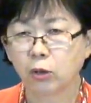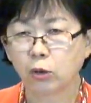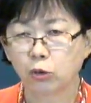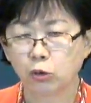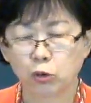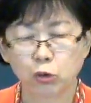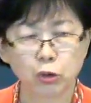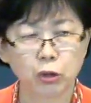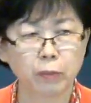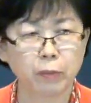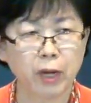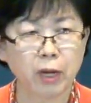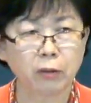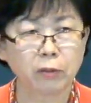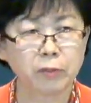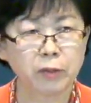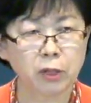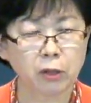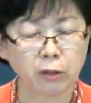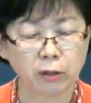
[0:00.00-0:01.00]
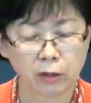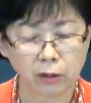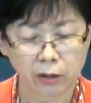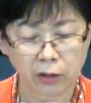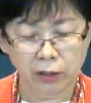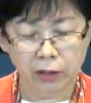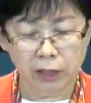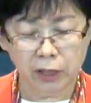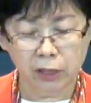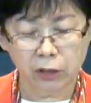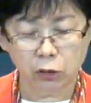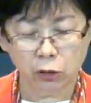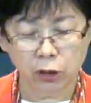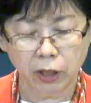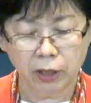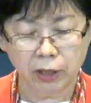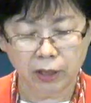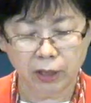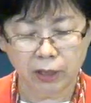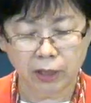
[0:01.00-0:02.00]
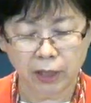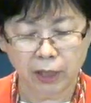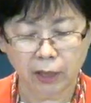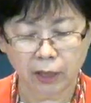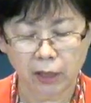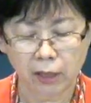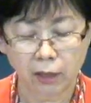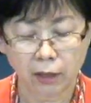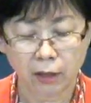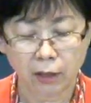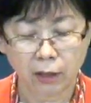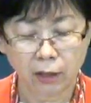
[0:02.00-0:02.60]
주님의 음성을 들으실 수 있으시기를